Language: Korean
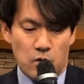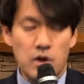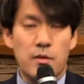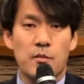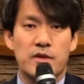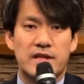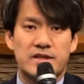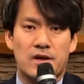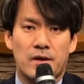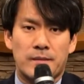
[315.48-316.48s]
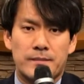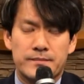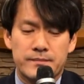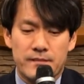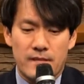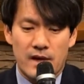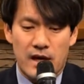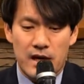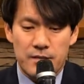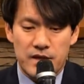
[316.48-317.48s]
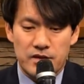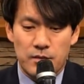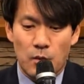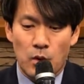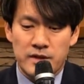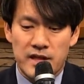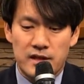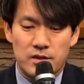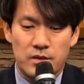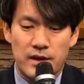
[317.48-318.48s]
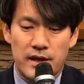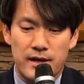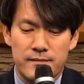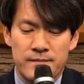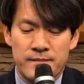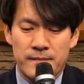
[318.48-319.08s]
오늘 본문에서 하나님께서 모세를 통해